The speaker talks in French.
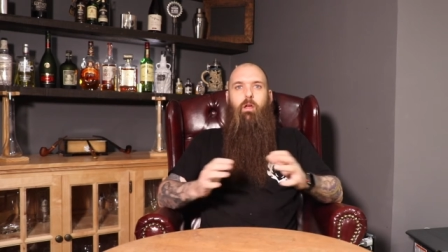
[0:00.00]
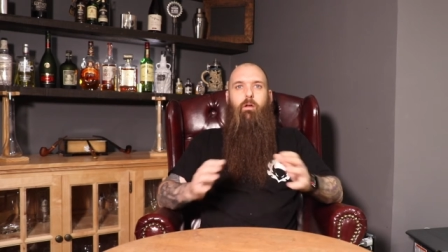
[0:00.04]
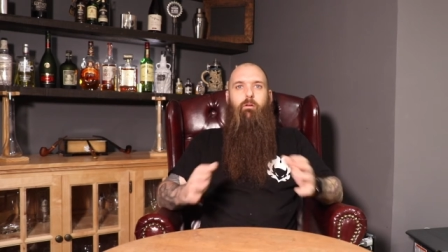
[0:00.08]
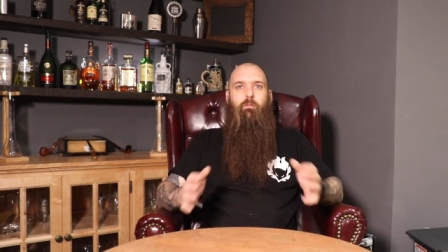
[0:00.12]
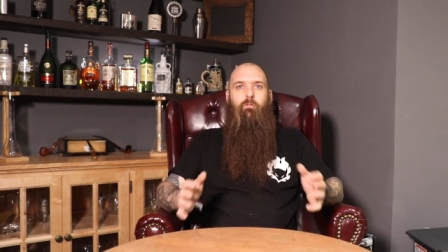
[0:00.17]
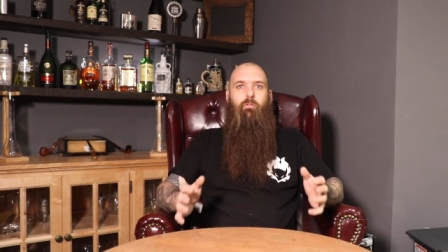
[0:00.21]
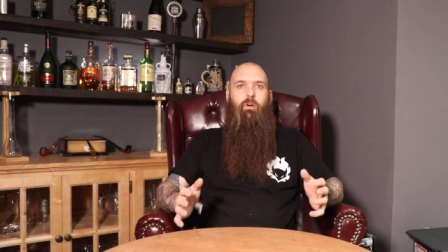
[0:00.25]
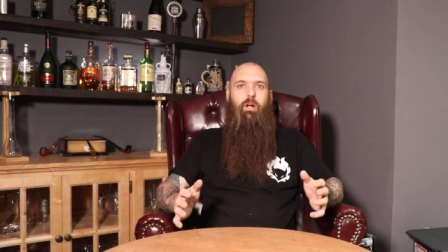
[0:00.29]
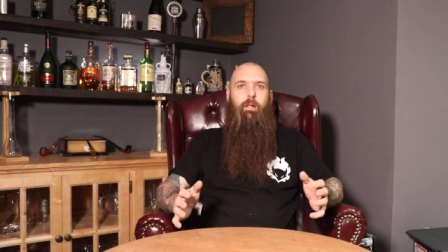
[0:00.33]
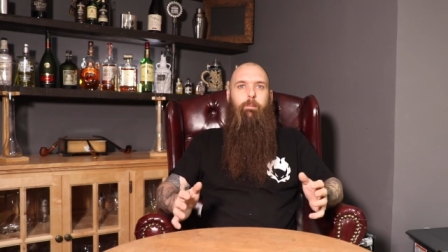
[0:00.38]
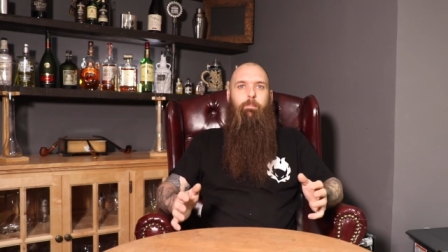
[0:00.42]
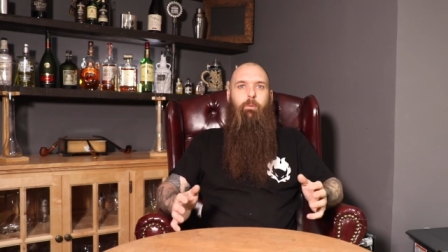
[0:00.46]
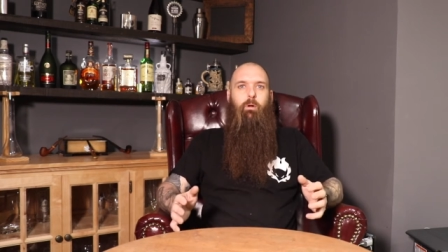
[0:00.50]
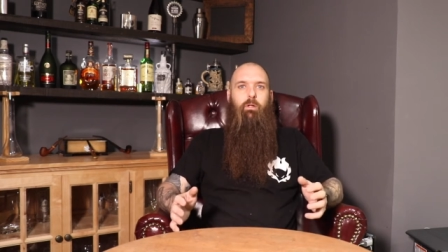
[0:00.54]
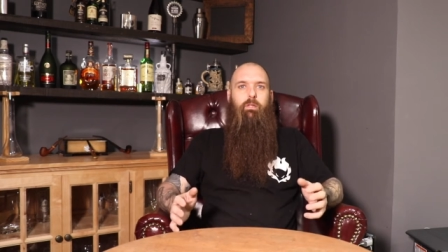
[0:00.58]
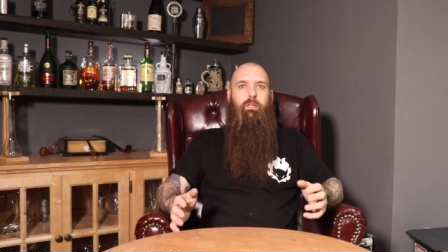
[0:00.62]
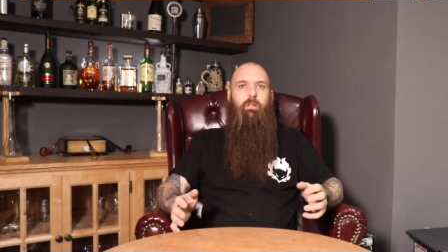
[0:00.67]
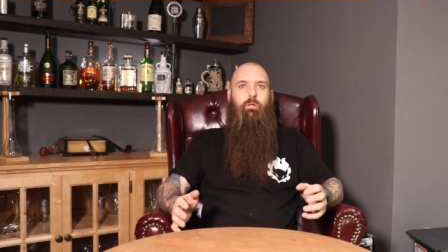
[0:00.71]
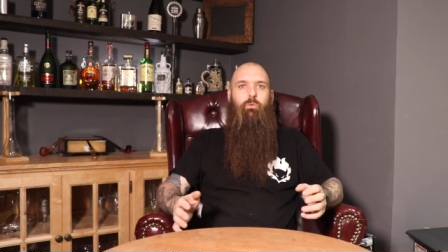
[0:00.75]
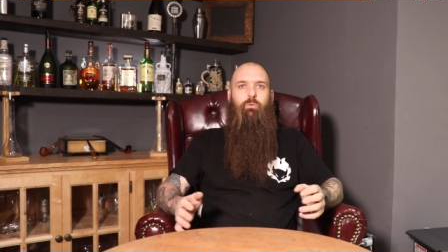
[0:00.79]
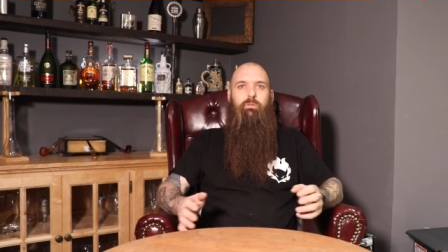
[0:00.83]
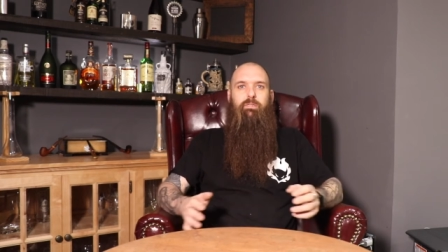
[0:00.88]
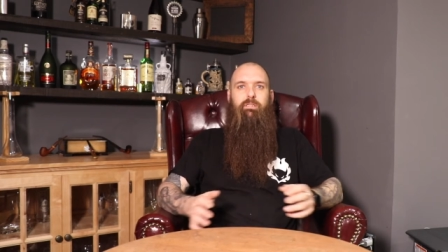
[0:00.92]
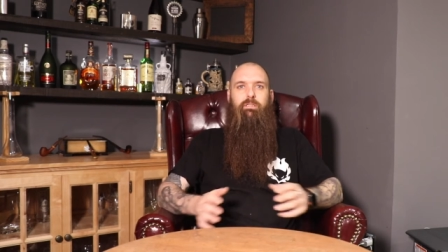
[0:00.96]
va être porté
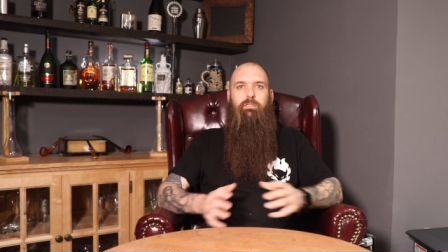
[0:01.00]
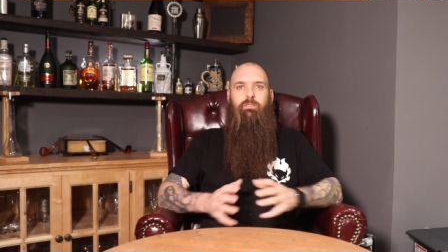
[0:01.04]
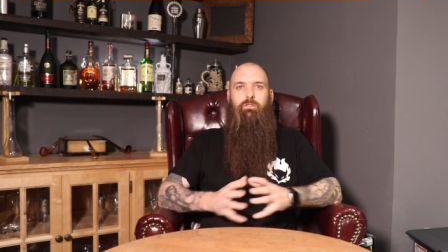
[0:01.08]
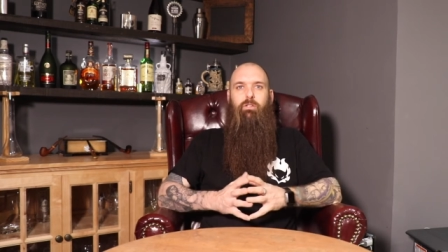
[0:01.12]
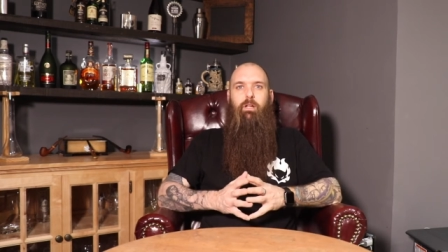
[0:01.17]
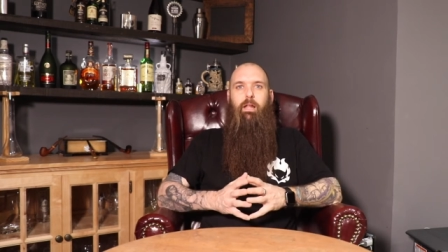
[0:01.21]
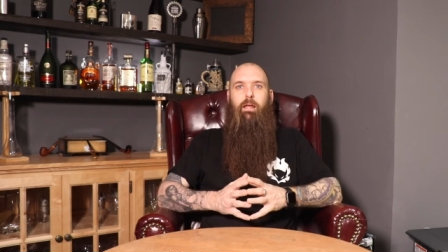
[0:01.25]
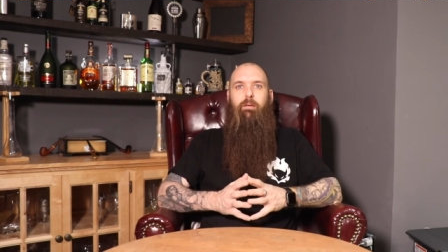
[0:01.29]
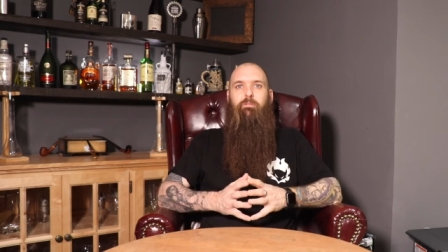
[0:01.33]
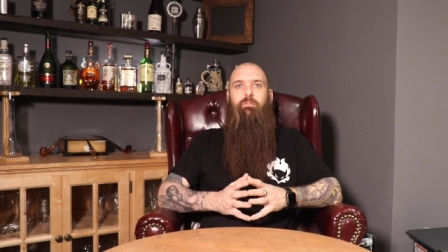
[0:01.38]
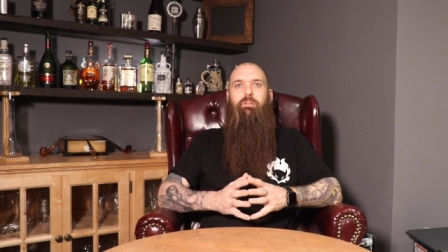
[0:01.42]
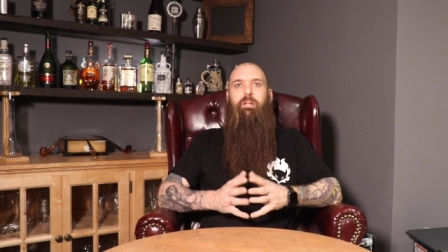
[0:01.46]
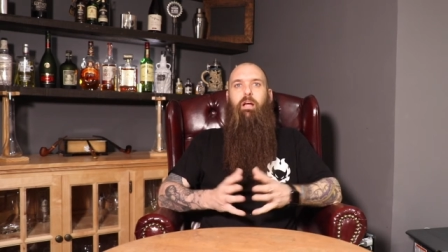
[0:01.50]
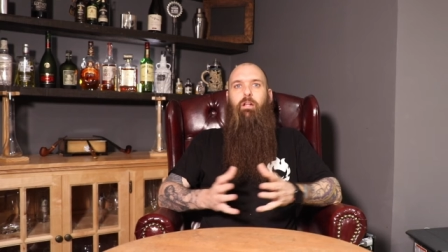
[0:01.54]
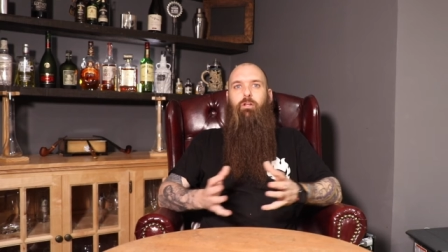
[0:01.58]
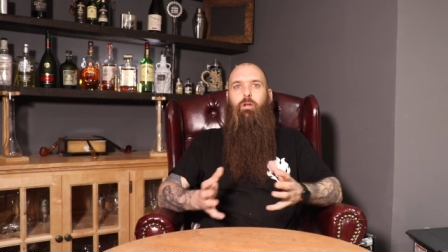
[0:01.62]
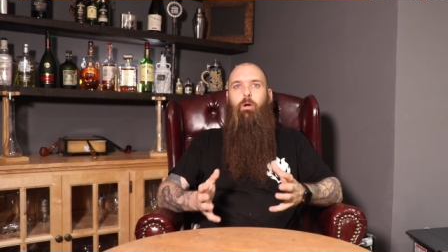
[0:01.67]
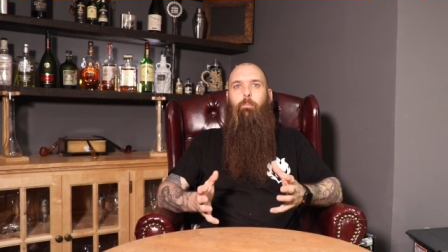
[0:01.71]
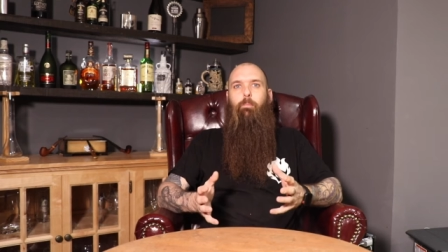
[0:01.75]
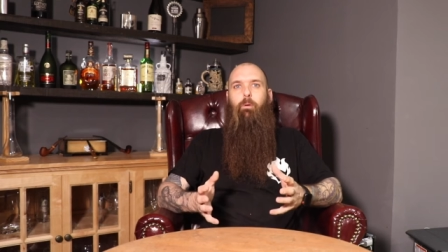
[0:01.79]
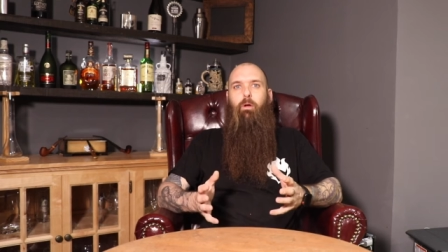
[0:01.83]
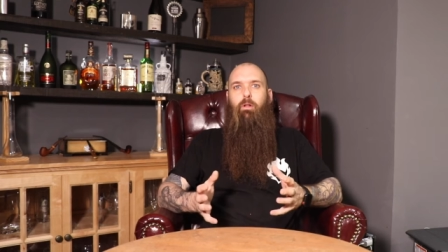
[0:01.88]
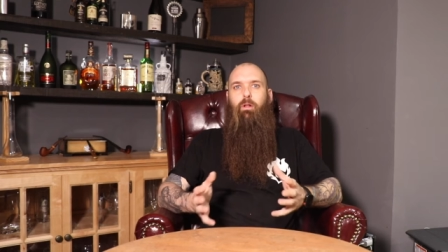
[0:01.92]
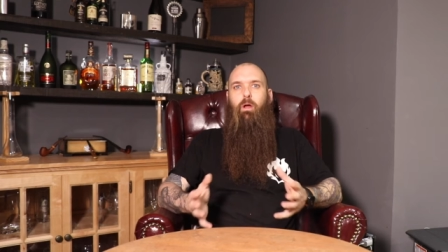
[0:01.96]
aussi sur la vie
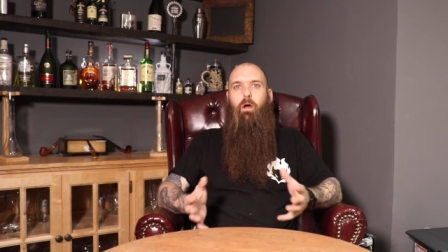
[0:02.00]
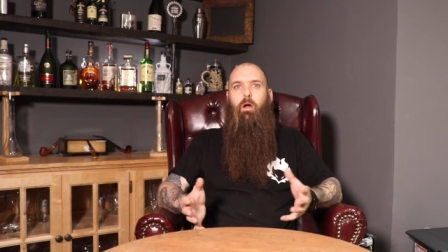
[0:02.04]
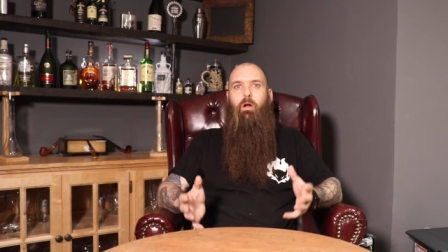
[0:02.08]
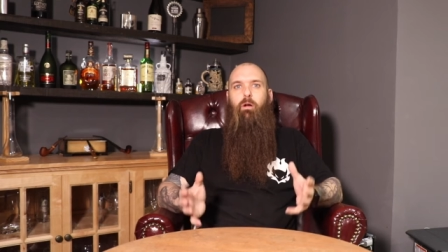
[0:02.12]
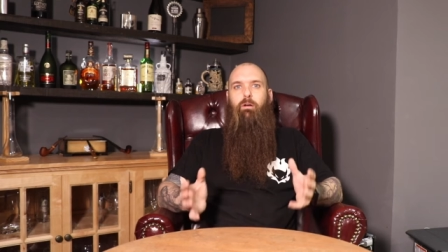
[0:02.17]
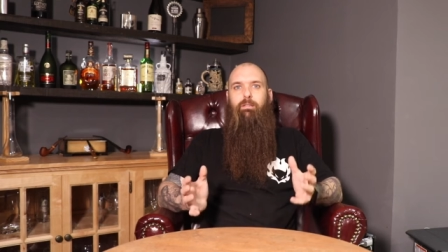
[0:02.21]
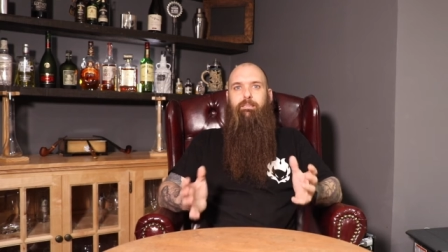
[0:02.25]
d'entrepreneur.